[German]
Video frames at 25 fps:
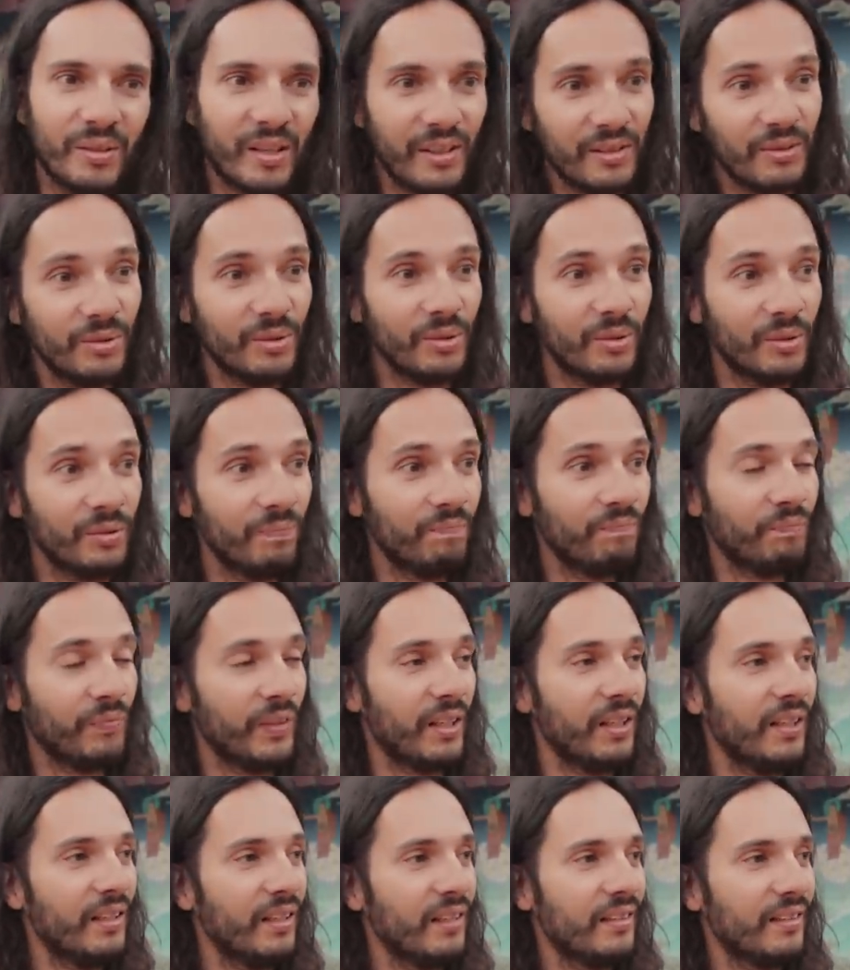Also
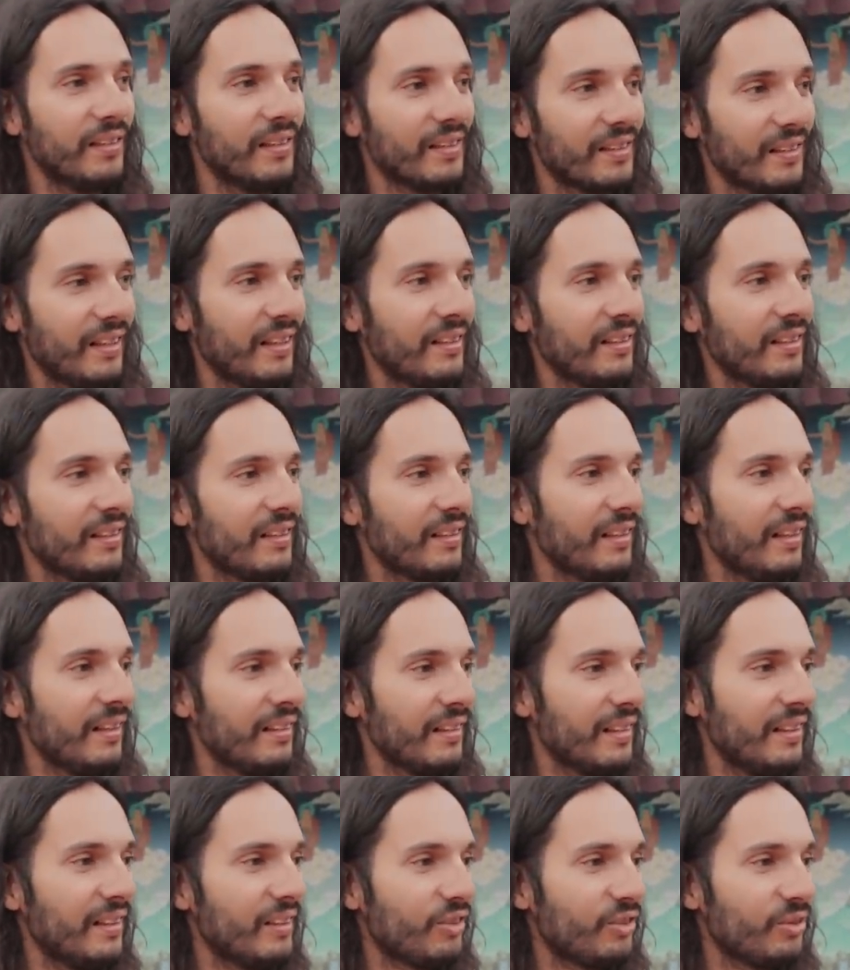das klang,
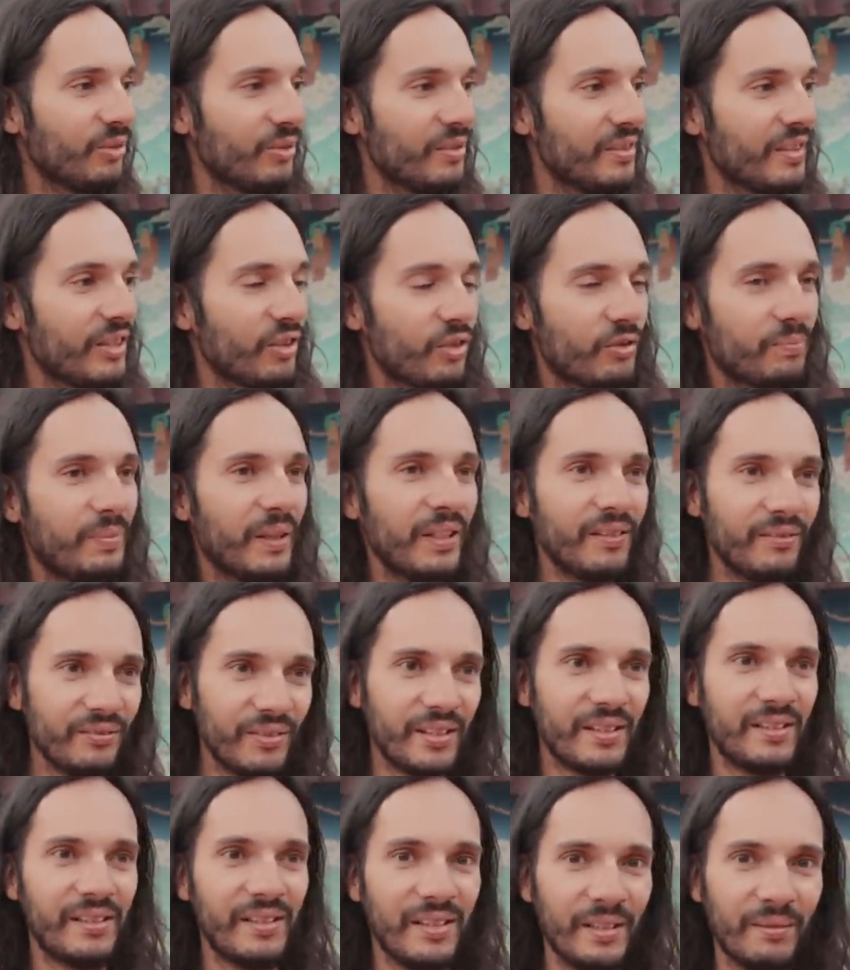klang alles schon sehr spannend,
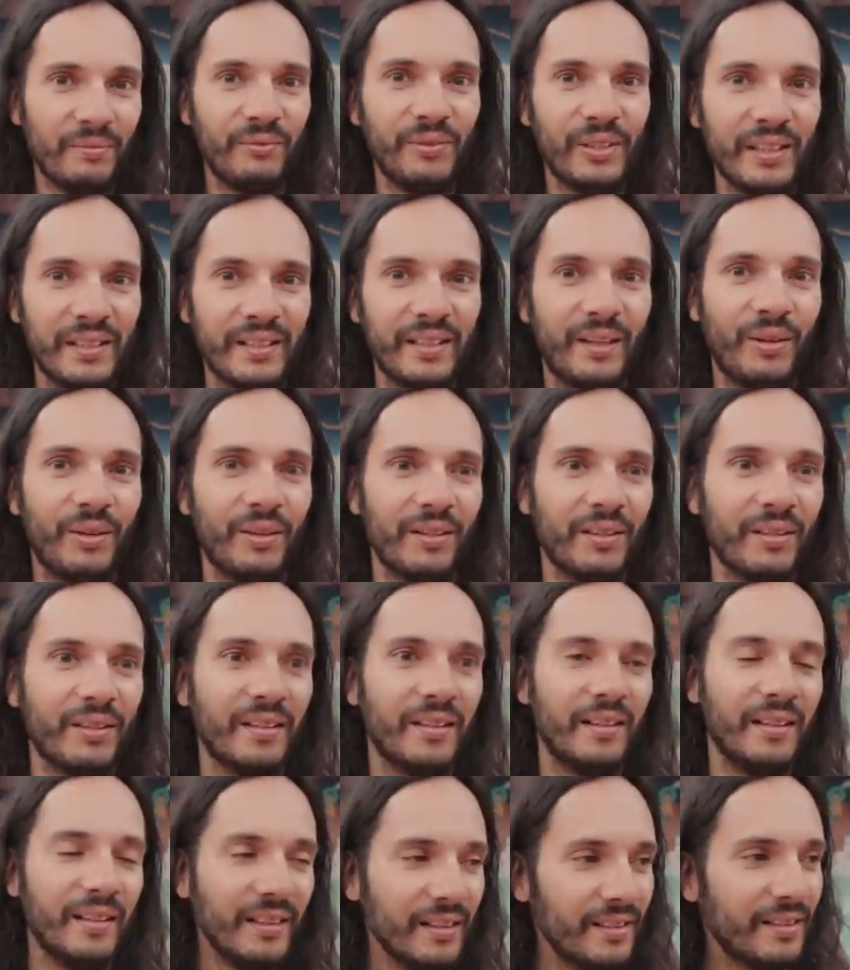wie es hier im Winter auch
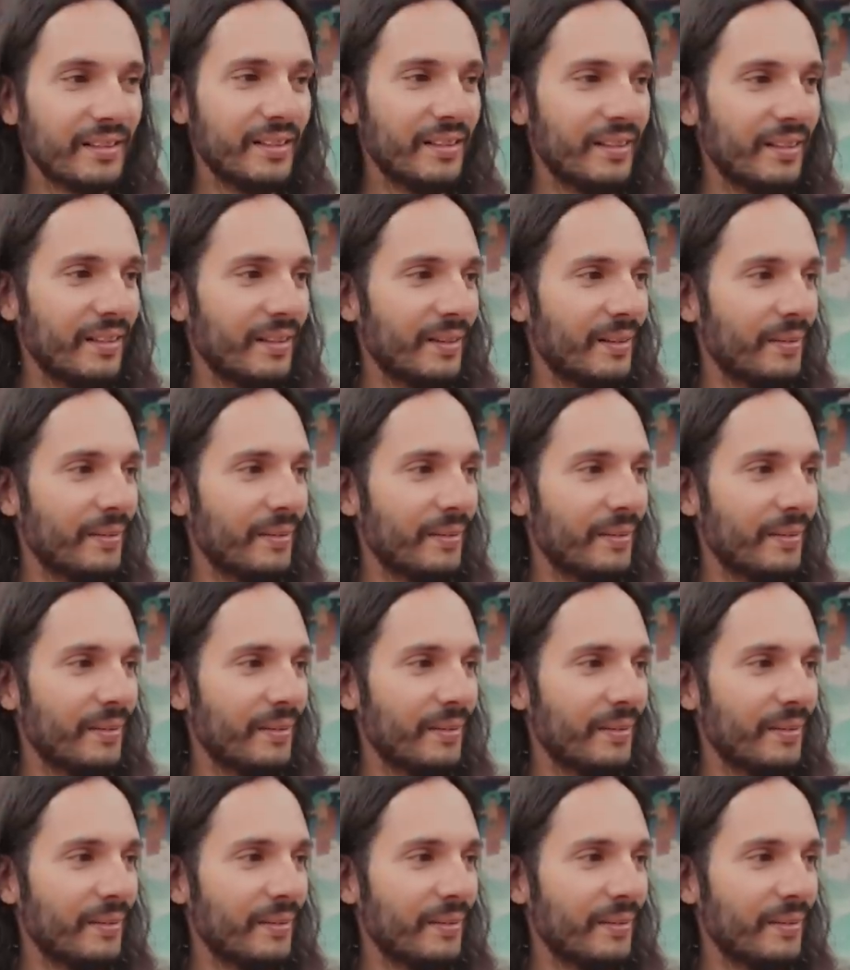ist.